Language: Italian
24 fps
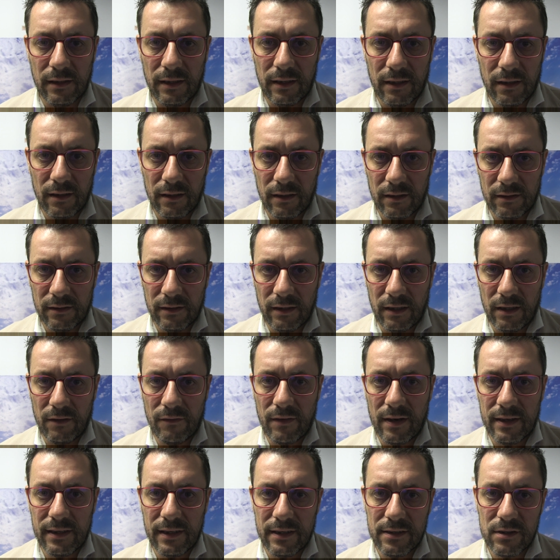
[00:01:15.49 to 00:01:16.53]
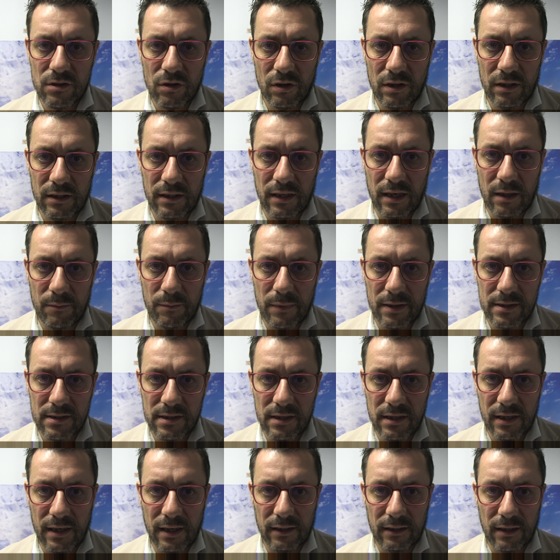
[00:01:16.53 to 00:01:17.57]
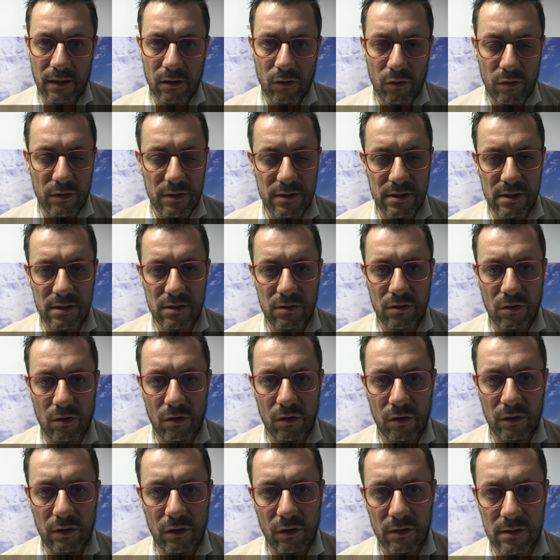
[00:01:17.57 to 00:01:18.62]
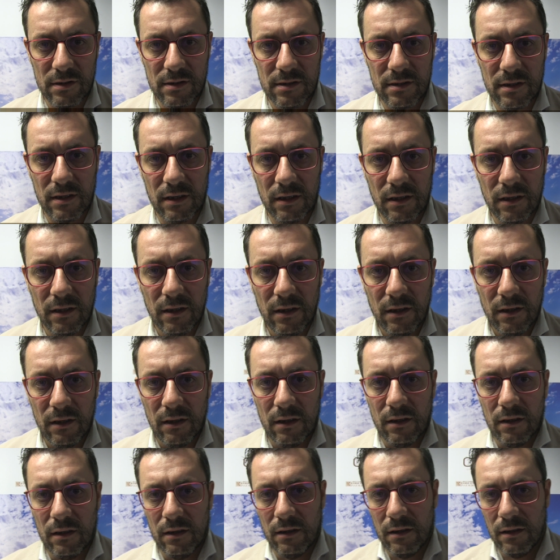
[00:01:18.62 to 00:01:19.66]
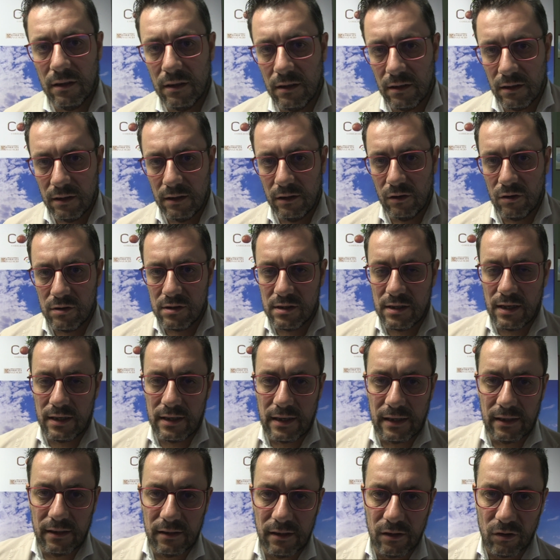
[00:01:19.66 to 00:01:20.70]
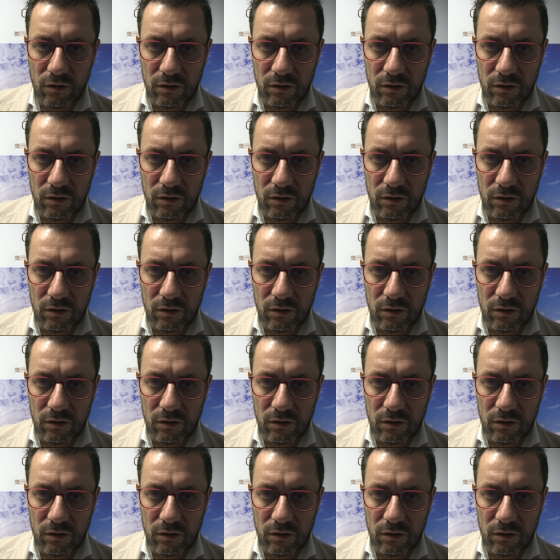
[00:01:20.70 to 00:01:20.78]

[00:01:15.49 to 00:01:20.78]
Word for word: del, delle varie zone della Basilicata in cui insistono i nostri, eh, i nostri areali di